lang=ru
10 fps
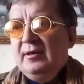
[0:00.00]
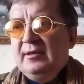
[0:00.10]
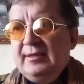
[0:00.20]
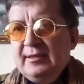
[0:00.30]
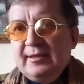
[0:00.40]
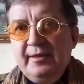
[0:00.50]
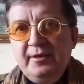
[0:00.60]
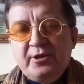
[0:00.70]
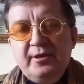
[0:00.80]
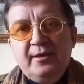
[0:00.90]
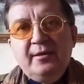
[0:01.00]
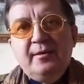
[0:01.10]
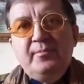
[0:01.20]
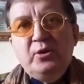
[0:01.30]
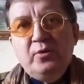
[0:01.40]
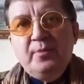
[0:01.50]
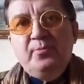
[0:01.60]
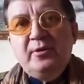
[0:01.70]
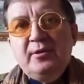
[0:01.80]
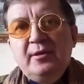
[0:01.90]
Здесь, конечно, много
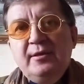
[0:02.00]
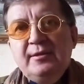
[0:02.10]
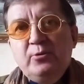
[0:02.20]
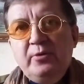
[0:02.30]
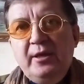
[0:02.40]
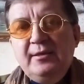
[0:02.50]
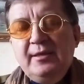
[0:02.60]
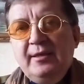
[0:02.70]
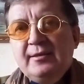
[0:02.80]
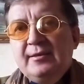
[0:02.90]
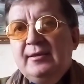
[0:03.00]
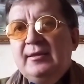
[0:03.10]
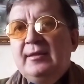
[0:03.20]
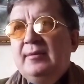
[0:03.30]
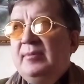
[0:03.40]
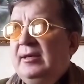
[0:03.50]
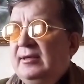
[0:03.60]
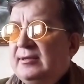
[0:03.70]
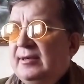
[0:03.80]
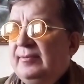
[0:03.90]
будет историй интересных, надо
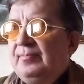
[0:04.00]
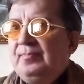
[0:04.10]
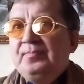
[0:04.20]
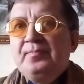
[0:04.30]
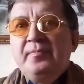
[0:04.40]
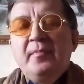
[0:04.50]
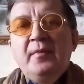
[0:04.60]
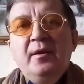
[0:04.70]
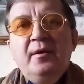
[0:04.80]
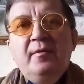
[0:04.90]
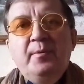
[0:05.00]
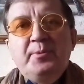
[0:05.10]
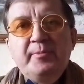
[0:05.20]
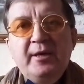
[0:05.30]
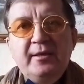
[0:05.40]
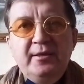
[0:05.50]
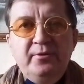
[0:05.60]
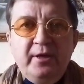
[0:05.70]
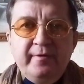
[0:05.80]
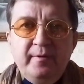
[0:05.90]
молиться. В общем,
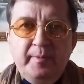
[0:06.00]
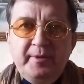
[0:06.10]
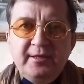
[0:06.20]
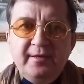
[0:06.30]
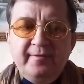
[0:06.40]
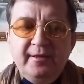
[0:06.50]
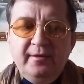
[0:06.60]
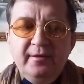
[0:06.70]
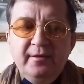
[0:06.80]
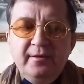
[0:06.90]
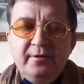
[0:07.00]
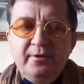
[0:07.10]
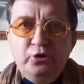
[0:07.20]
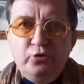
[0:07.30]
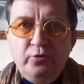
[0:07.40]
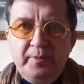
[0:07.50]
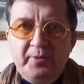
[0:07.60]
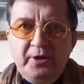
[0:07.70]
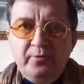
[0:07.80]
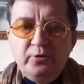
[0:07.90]
картину я вам обрисовал. Тяжелый
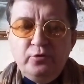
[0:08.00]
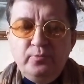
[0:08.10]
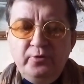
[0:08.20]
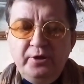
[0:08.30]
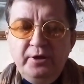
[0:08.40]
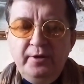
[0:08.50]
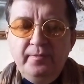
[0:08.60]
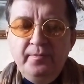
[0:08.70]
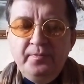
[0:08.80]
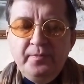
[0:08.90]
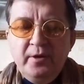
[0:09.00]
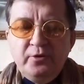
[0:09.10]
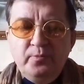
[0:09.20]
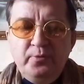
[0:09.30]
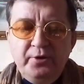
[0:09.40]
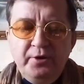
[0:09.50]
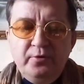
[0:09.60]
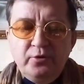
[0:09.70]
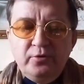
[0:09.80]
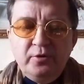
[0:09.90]
период субботний, субботний
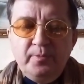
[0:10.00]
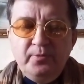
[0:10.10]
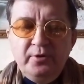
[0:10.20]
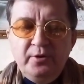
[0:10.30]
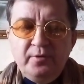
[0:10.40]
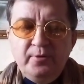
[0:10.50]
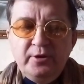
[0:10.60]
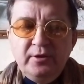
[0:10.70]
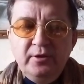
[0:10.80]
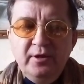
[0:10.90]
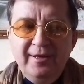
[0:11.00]
год сухопутных войск.